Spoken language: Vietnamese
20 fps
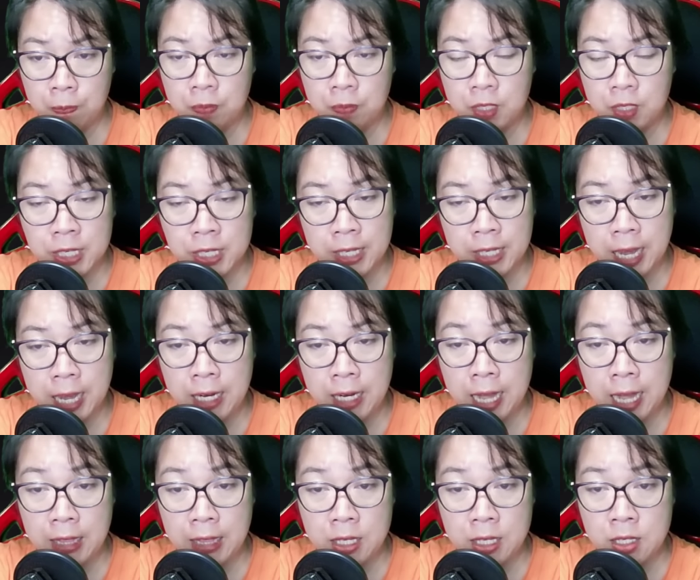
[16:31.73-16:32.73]
Chỉ cần là
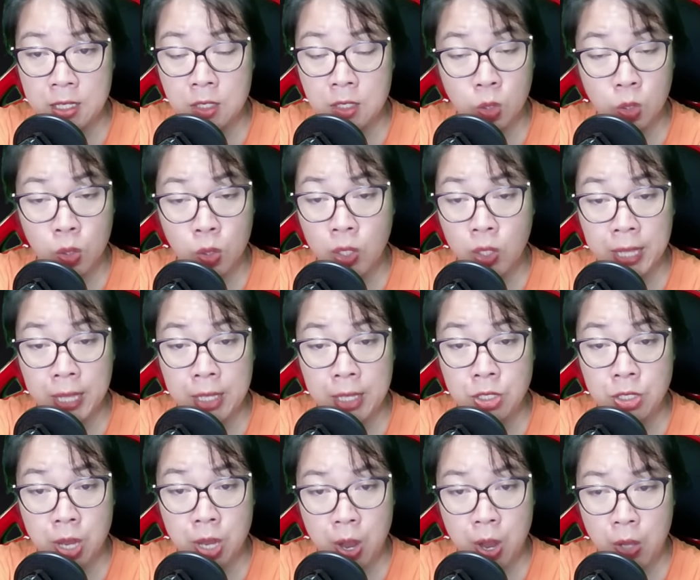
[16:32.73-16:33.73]
thứ tôi có thể
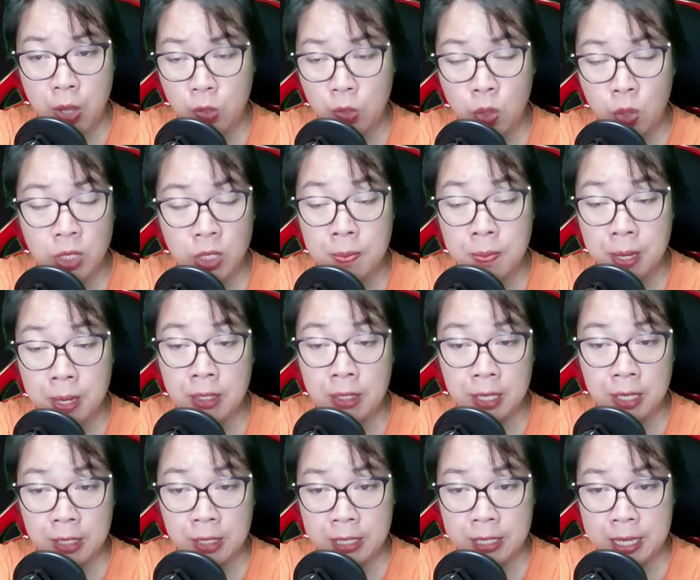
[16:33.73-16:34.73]
cho, cô cứ mở
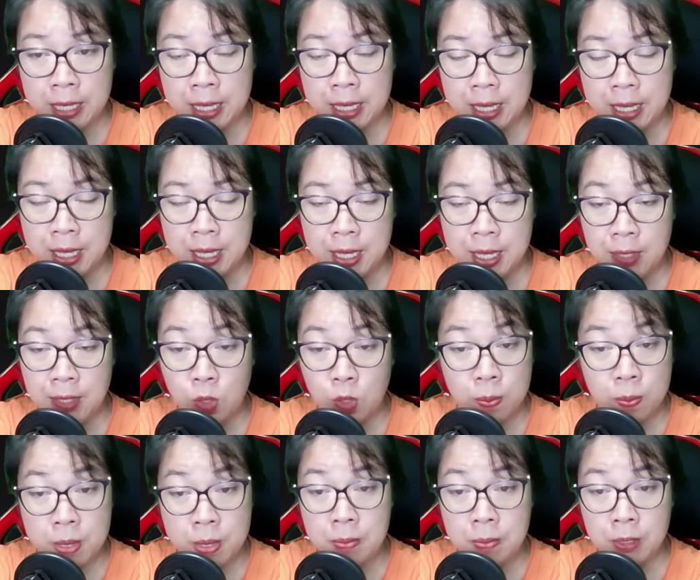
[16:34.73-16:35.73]
lời đi. Tôi
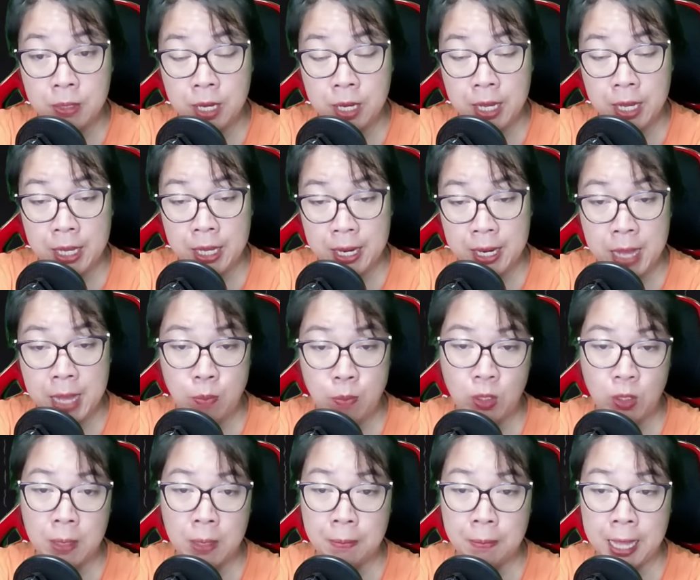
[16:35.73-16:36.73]
mỉm cười, đẩy một
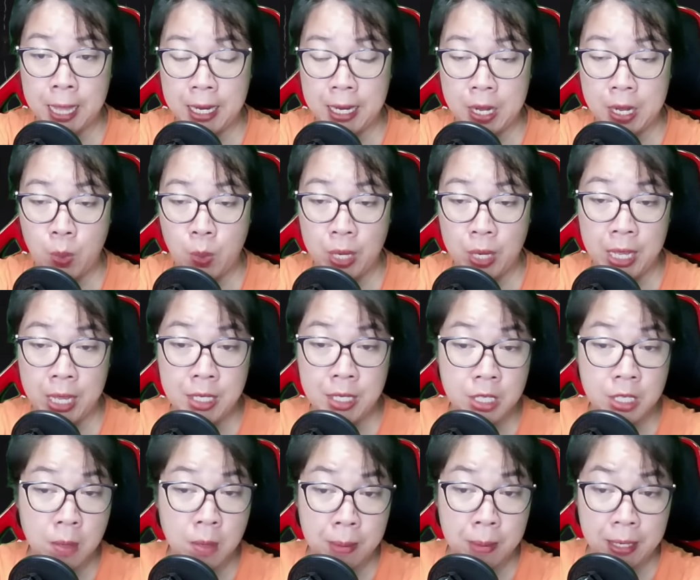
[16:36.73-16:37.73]
tập tài liệu đến
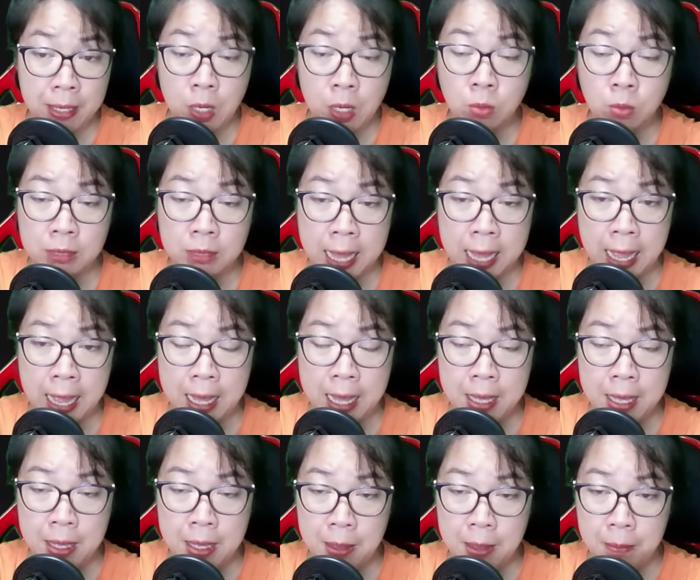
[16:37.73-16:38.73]
trước mặt ông ta.
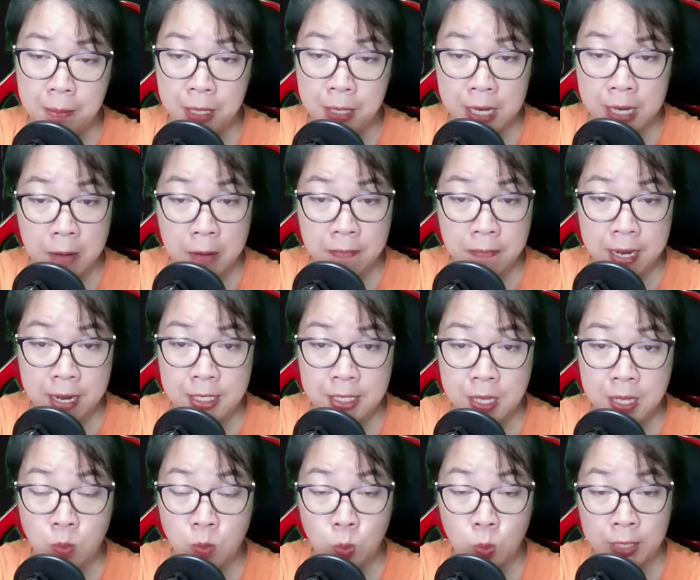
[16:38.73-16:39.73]
Miếng đất ven
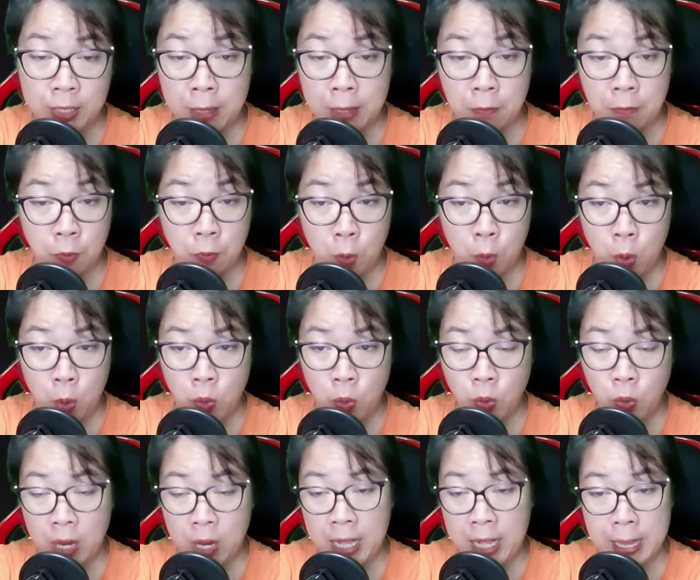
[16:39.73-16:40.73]
sông của thành phố
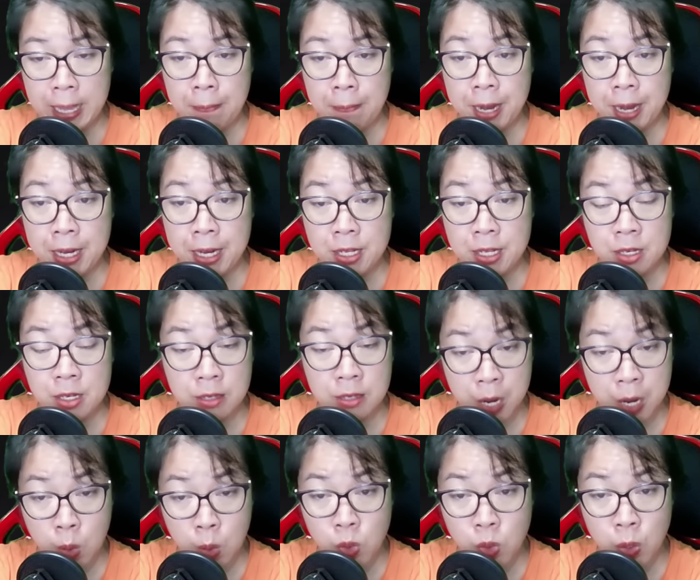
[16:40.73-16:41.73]
tôi đã nhắm đến từ
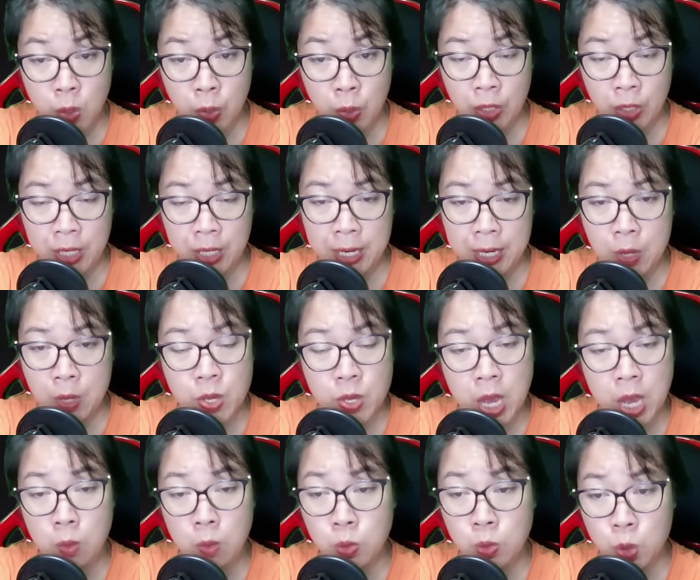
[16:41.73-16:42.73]
lâu rồi. Nếu như
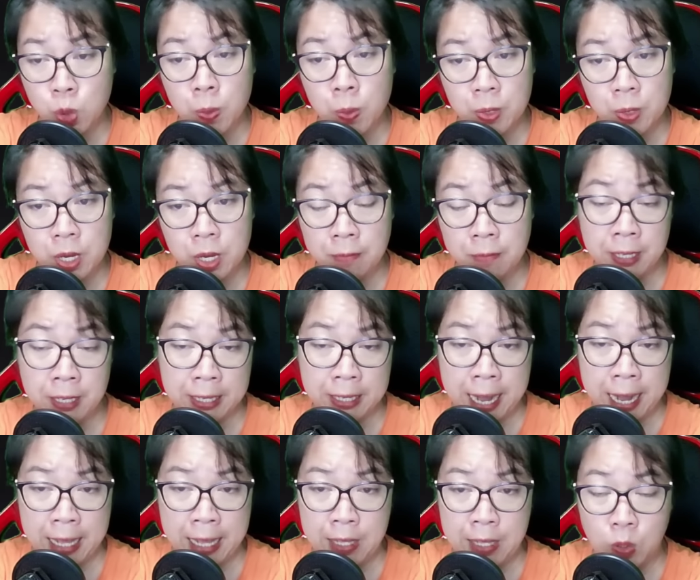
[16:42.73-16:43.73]
ông giúp được việc
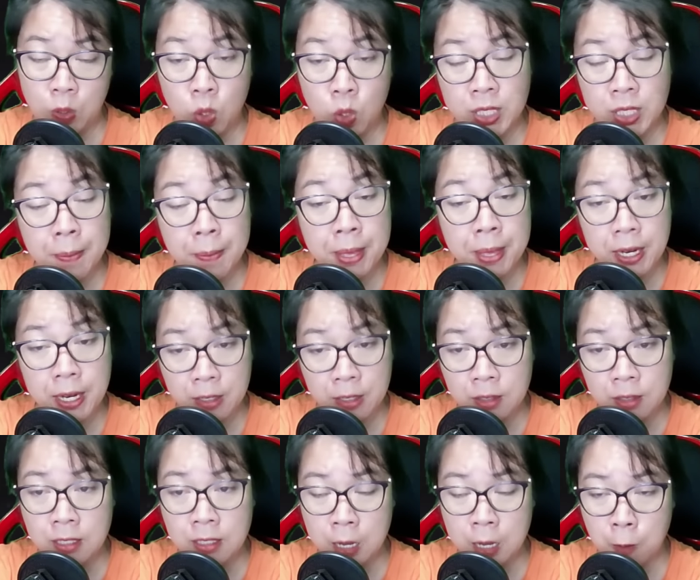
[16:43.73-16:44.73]
này, tôi sẽ biết
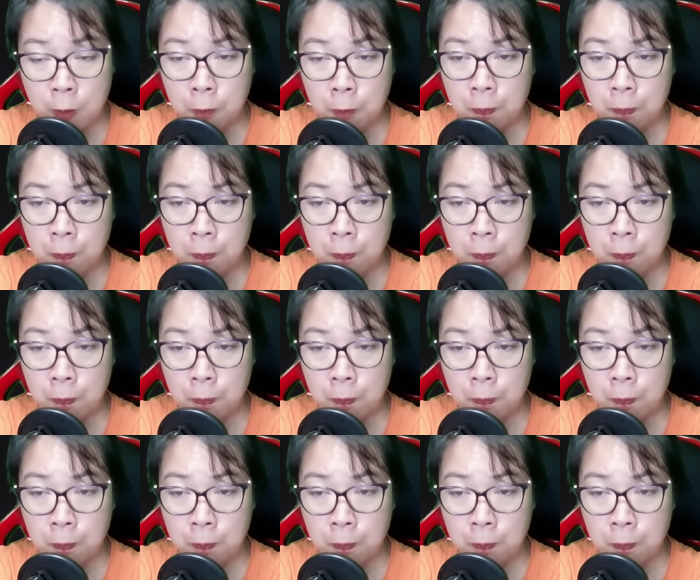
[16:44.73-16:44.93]
ơn ông.